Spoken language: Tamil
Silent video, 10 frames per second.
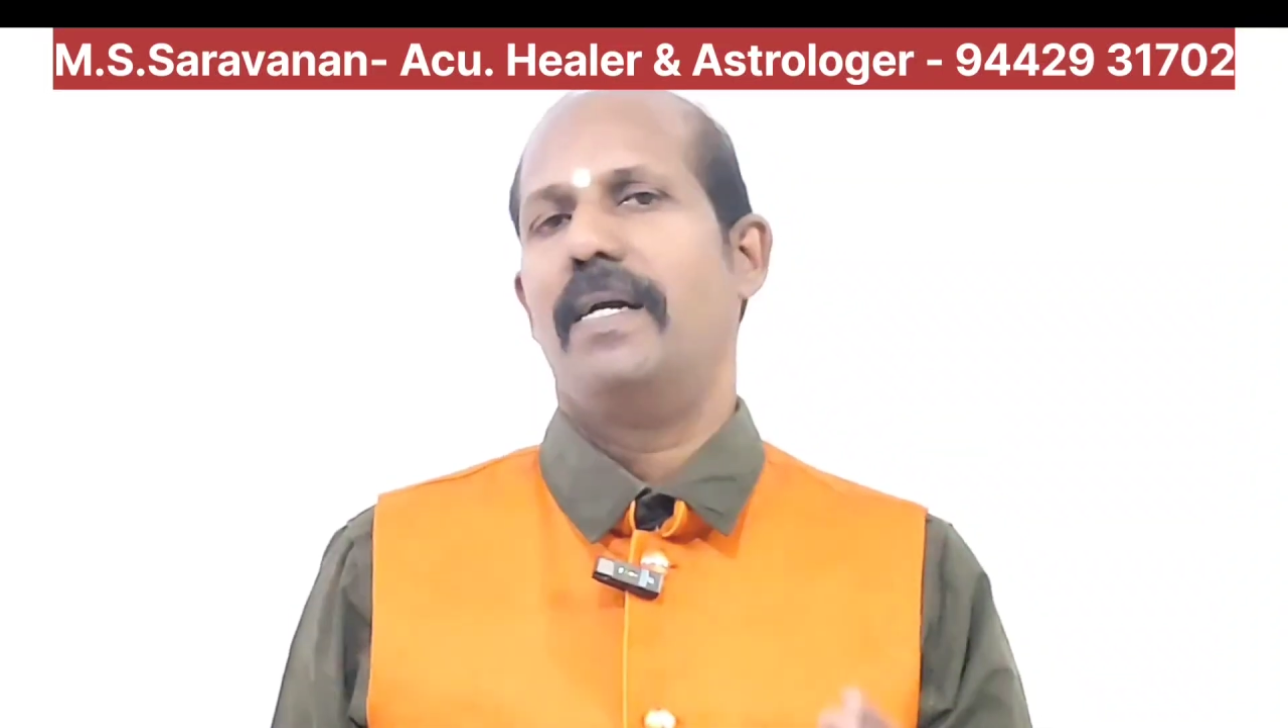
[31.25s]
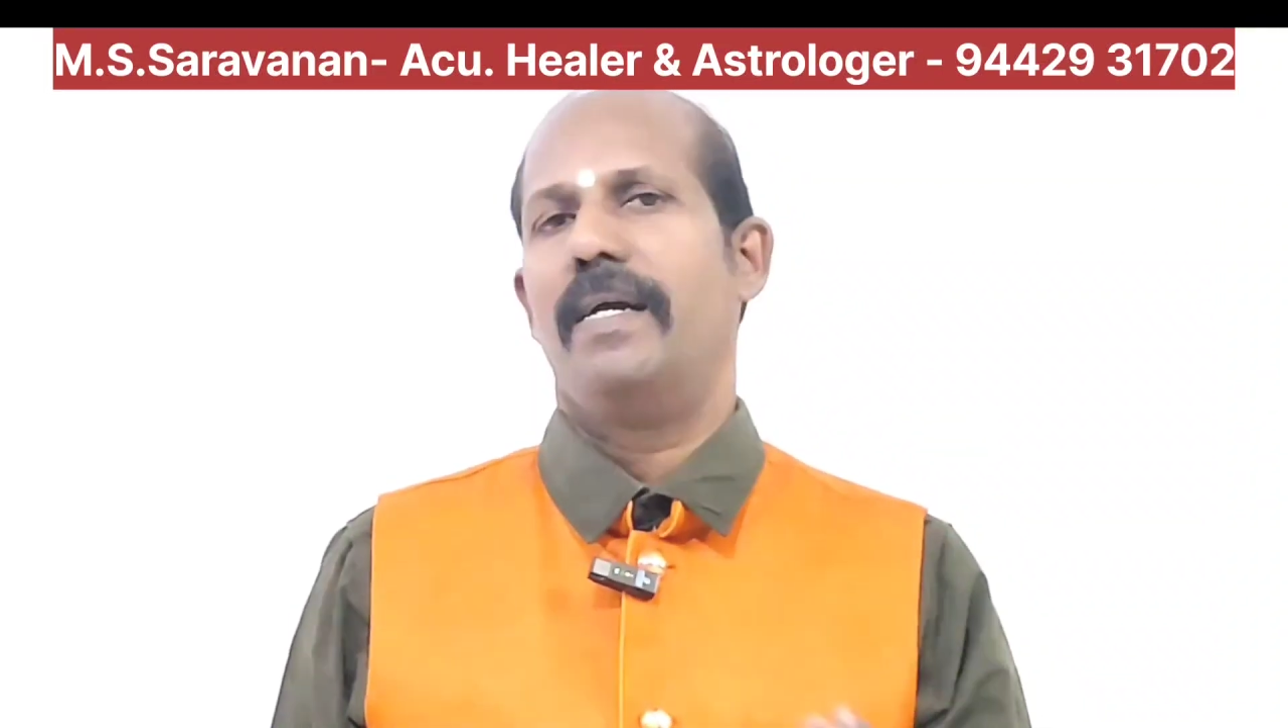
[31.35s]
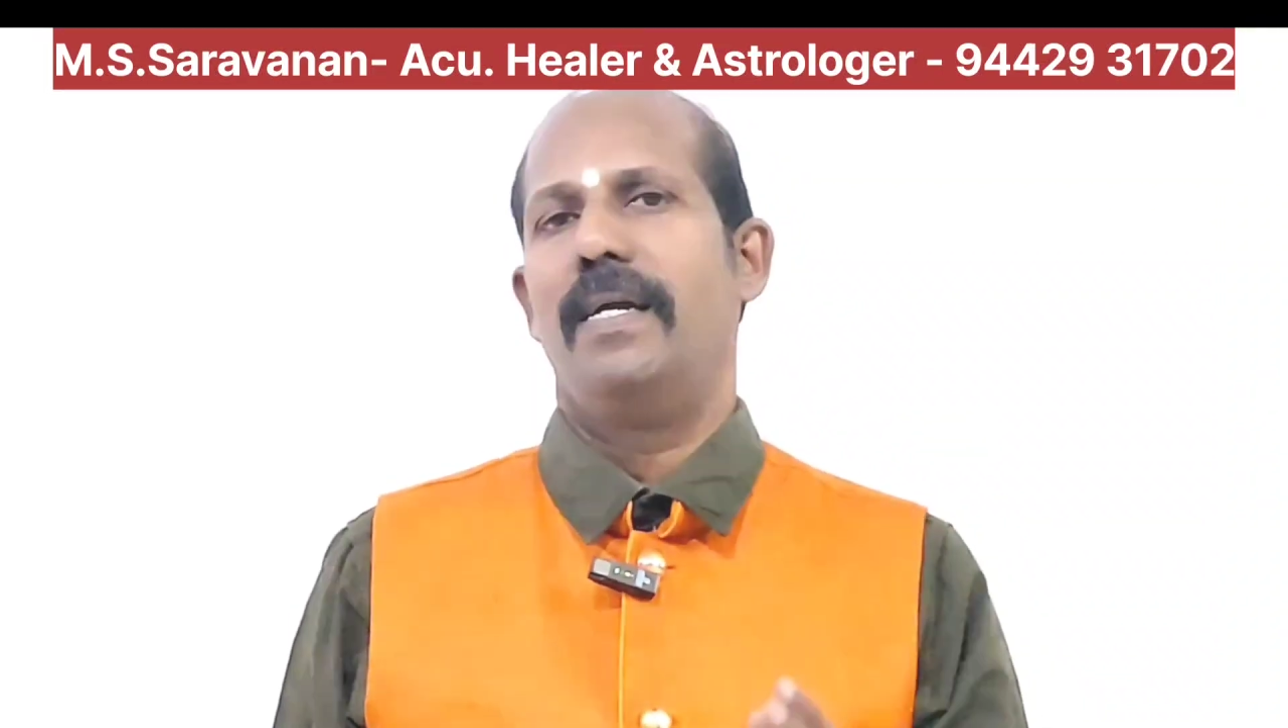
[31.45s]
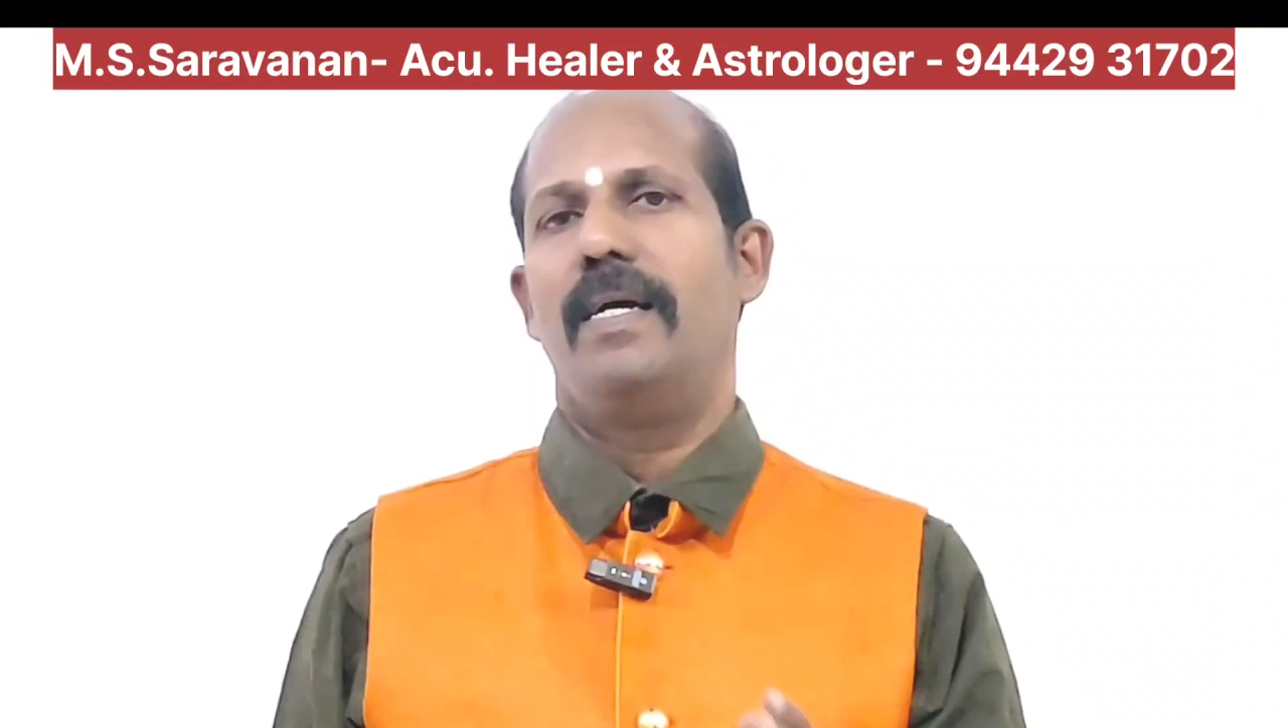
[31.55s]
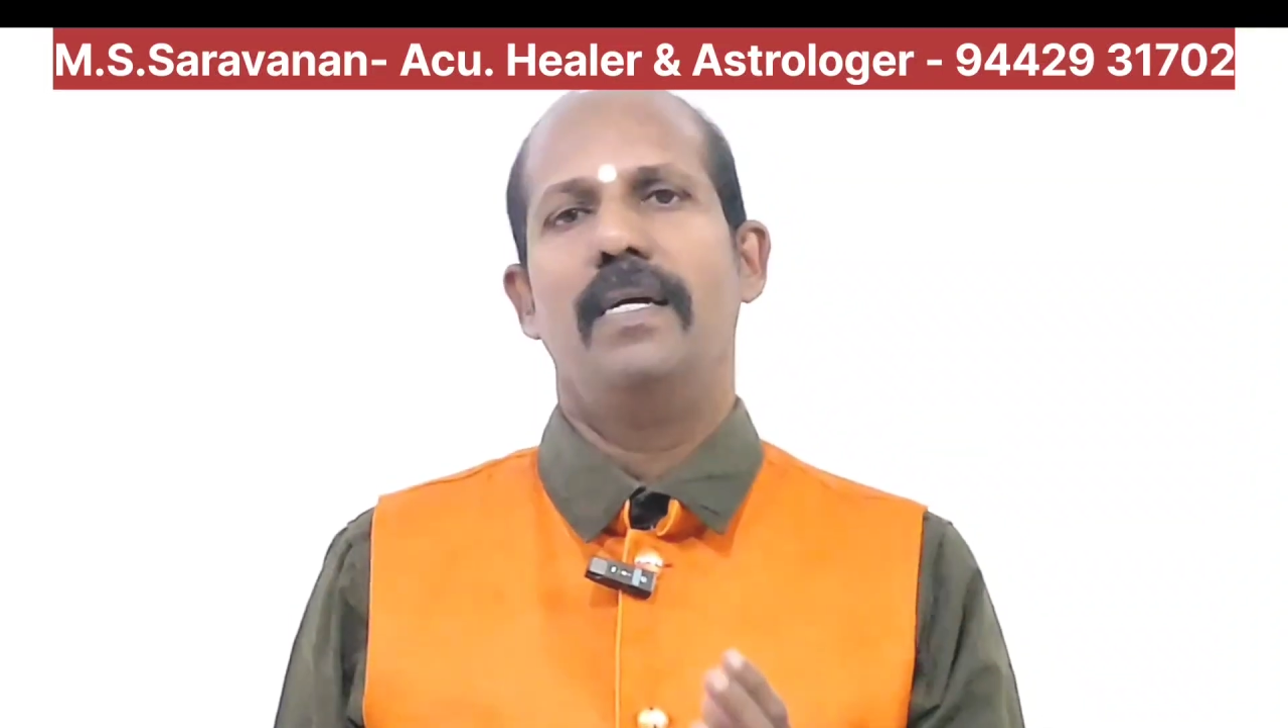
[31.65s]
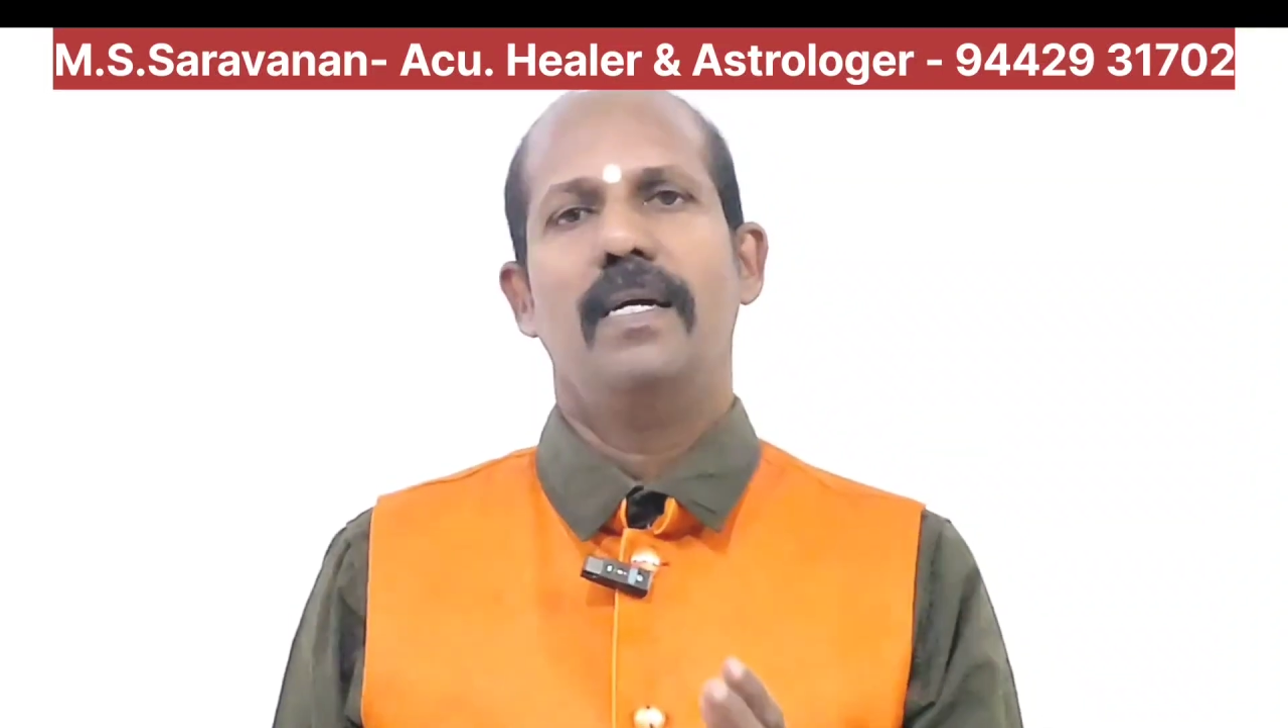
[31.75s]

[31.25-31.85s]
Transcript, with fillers: நிறைய